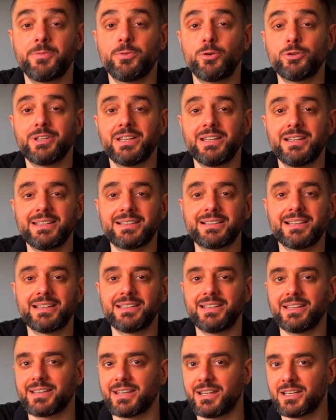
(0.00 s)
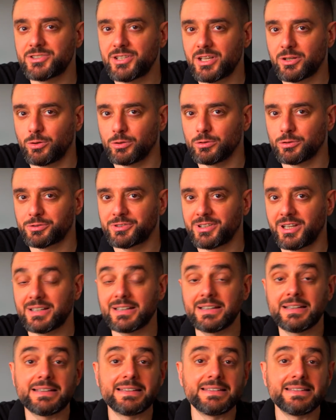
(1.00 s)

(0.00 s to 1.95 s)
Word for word: iPhone yeniliklerine gelecek olursak